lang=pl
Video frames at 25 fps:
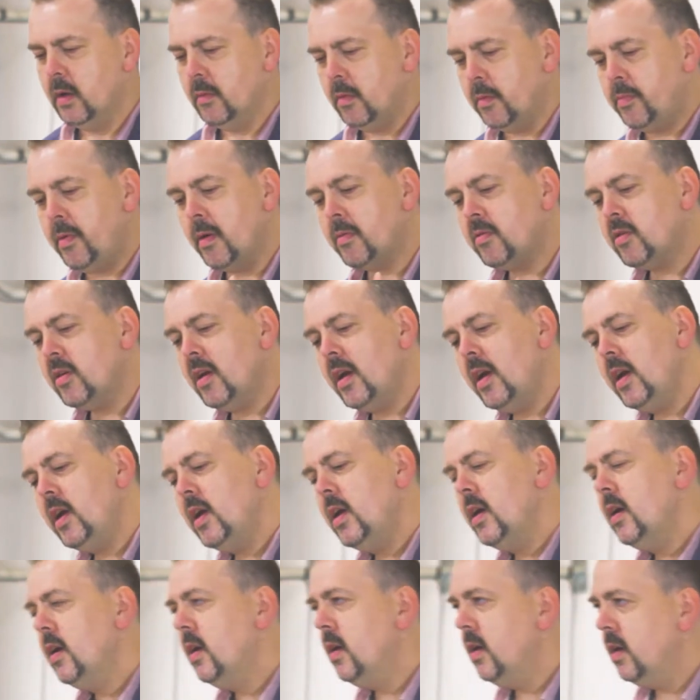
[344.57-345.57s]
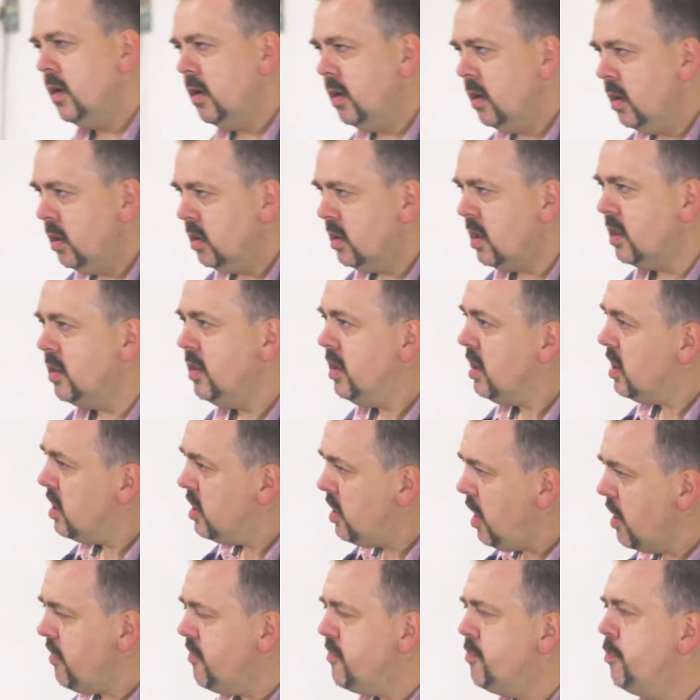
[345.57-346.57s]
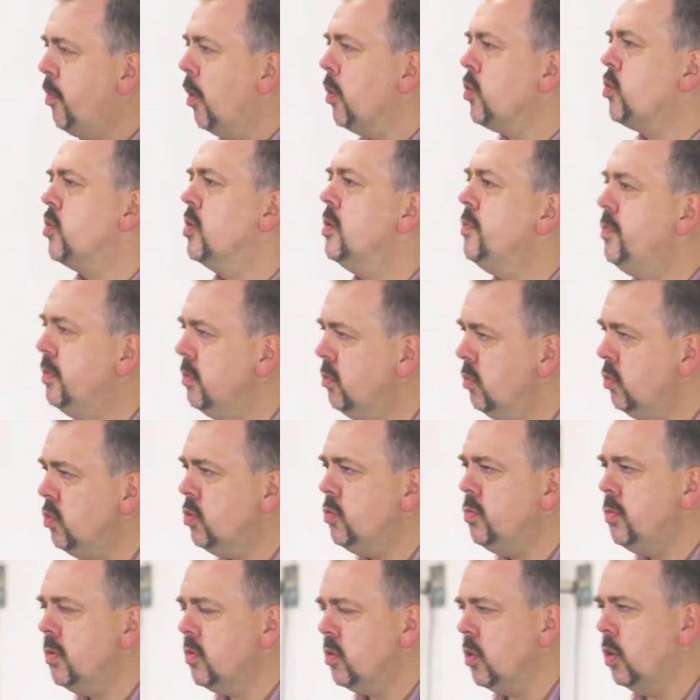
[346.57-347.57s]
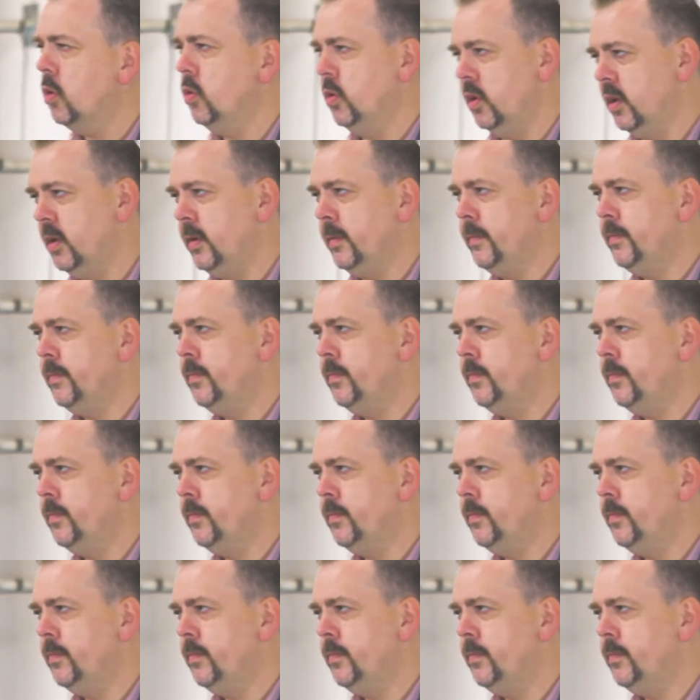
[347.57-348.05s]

Po pierwsze, ten gniew Boży był uśmierzony.